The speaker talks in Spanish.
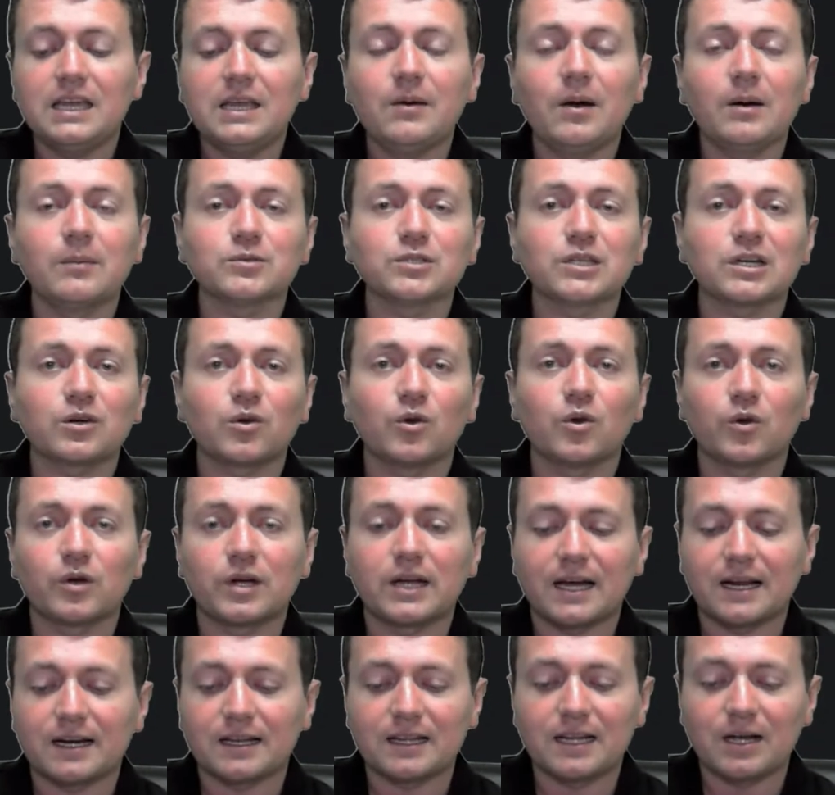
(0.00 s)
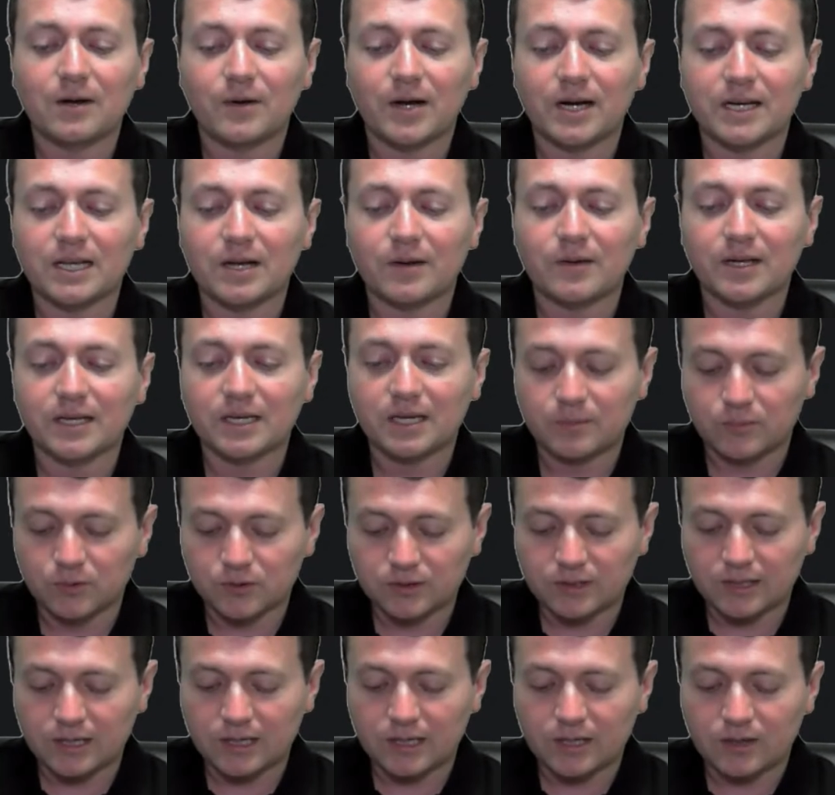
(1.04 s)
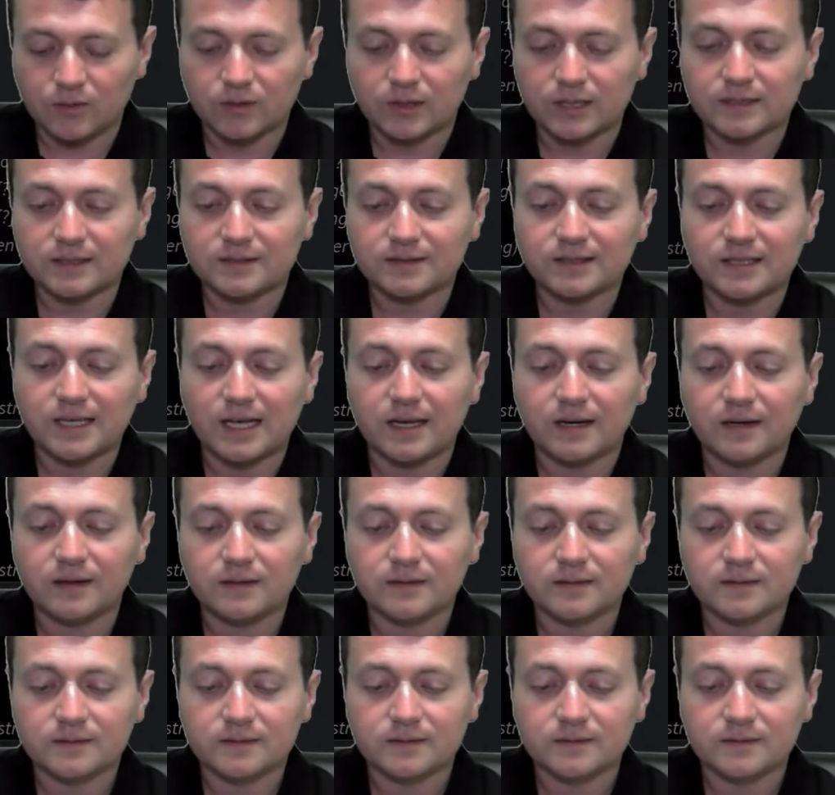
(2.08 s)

y vamos a colocar la variable que hemos creado, star